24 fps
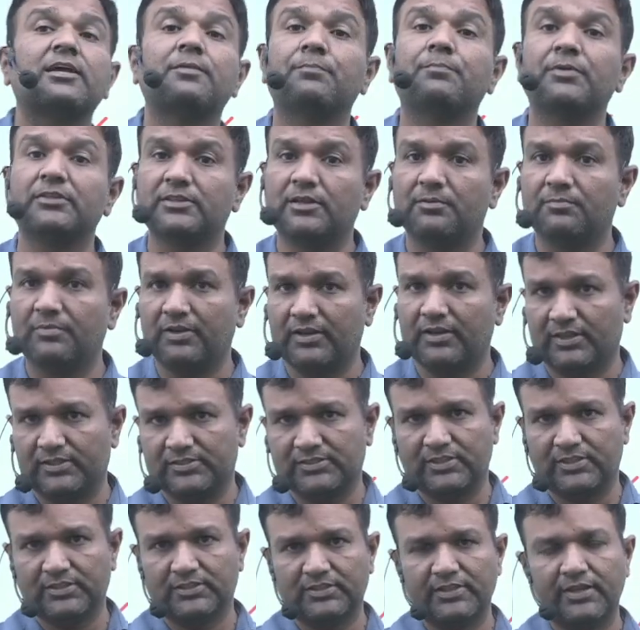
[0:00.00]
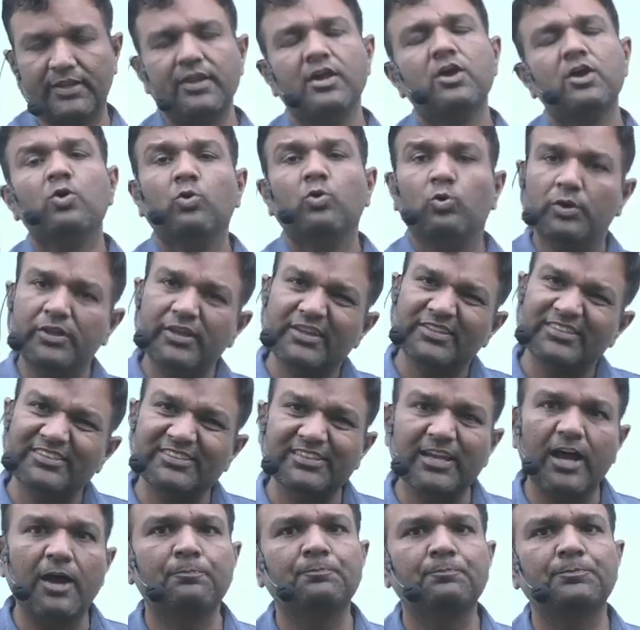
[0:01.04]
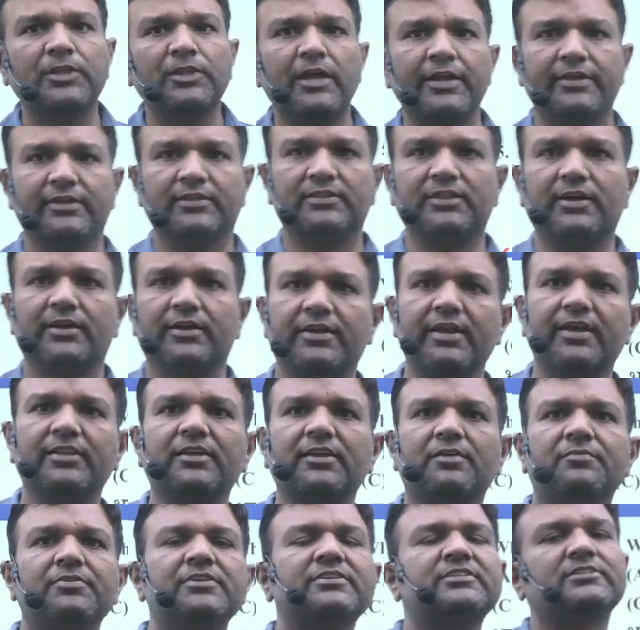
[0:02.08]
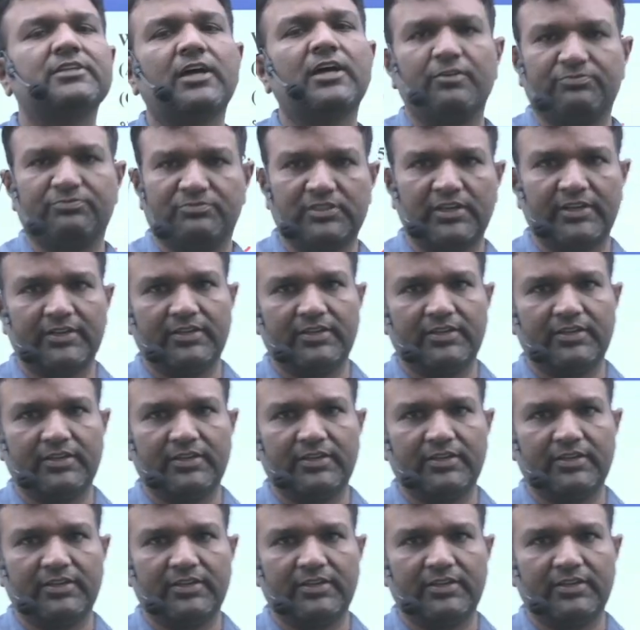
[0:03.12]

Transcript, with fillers: पत्र माना जाता है और ये साप्ताहिक था क्या था अभी साप्ताहिक